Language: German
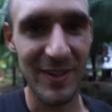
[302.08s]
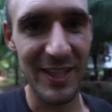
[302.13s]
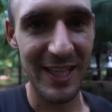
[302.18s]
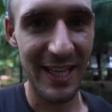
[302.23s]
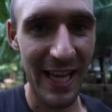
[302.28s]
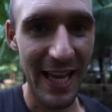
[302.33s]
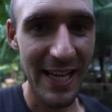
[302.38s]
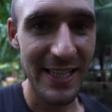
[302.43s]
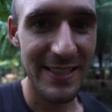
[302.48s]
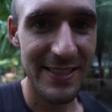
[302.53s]

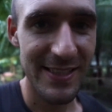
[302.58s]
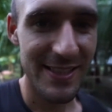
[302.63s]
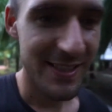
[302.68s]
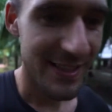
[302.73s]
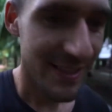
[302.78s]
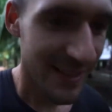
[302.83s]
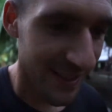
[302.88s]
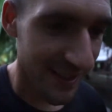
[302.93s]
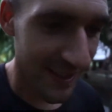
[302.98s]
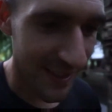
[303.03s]

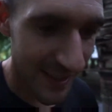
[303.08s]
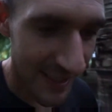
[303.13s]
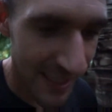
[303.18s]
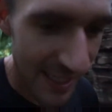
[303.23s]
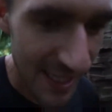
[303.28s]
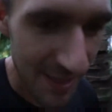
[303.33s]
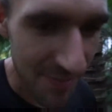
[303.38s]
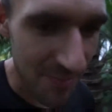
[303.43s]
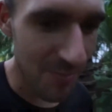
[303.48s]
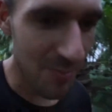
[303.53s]
Direkt
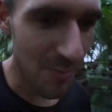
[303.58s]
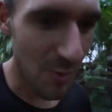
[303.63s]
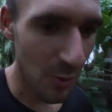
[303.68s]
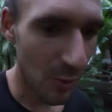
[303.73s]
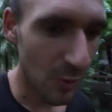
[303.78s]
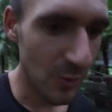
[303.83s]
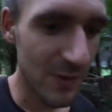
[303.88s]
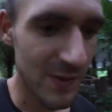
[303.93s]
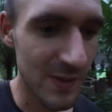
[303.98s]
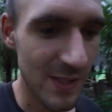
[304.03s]
neben
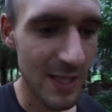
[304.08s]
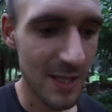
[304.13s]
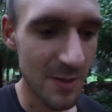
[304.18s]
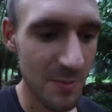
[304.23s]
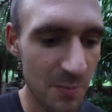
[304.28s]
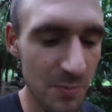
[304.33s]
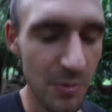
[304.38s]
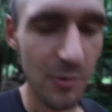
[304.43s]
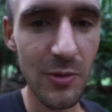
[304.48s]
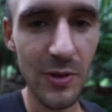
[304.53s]

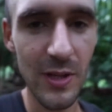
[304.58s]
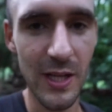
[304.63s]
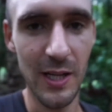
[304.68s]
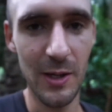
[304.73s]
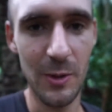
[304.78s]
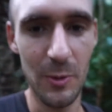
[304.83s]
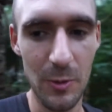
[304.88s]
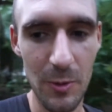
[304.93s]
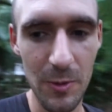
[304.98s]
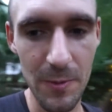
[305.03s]
unserem
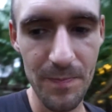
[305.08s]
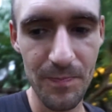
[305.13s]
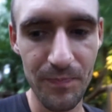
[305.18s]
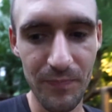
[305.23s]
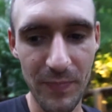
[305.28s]
Bungalow